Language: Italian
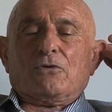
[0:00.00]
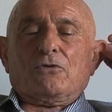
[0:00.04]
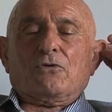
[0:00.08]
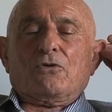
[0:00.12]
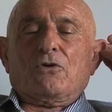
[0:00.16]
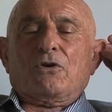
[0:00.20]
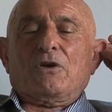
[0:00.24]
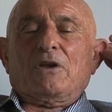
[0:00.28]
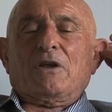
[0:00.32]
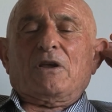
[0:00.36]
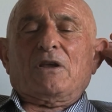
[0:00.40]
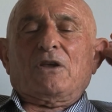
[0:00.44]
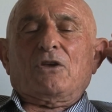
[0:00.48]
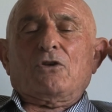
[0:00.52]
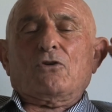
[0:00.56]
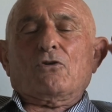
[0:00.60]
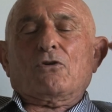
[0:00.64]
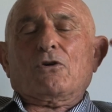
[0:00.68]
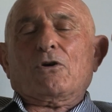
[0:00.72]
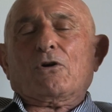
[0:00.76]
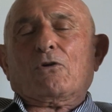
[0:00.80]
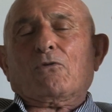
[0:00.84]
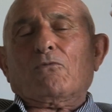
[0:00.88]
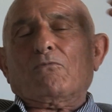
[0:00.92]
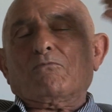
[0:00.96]
Noi, io
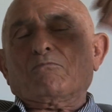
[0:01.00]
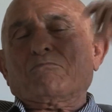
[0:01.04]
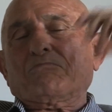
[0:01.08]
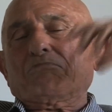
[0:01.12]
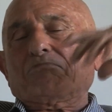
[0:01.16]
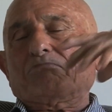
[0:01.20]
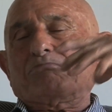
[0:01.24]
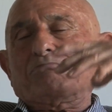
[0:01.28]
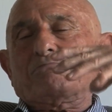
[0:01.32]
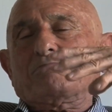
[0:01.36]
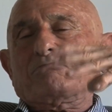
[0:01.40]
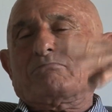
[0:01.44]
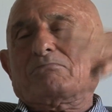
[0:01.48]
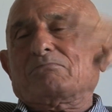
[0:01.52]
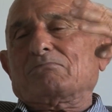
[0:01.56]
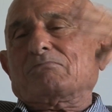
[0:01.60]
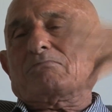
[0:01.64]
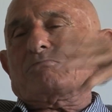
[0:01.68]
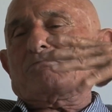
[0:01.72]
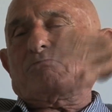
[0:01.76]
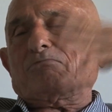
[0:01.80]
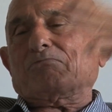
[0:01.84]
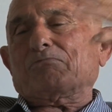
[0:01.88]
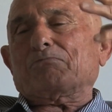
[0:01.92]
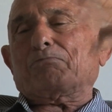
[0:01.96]
ero un,
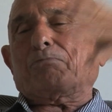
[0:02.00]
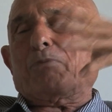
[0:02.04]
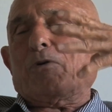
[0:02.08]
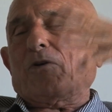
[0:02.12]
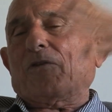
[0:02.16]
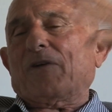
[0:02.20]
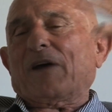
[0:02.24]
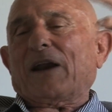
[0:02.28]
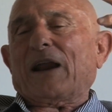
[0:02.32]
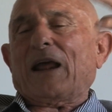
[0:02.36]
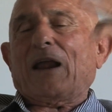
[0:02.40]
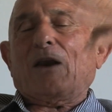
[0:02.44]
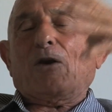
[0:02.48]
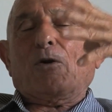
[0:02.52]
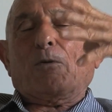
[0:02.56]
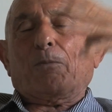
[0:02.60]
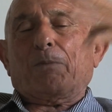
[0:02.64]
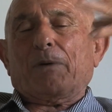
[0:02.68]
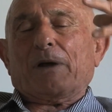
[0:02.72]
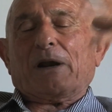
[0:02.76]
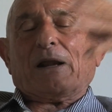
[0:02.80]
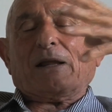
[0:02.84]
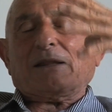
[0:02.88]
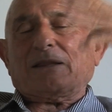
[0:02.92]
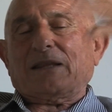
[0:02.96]
un poverello
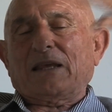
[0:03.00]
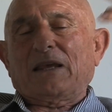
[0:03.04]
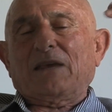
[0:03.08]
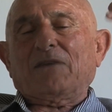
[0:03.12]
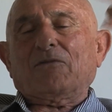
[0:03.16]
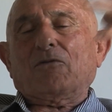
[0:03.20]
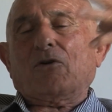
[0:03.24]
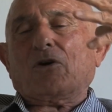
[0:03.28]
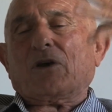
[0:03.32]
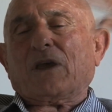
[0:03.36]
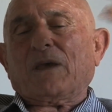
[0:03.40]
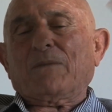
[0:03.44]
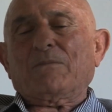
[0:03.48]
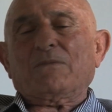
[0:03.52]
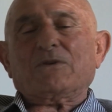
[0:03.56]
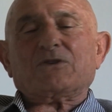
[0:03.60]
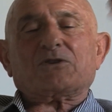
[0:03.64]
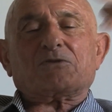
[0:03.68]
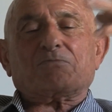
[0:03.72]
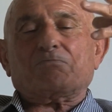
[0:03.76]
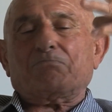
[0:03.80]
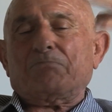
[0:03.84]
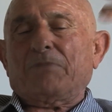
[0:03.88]
operativo che mi,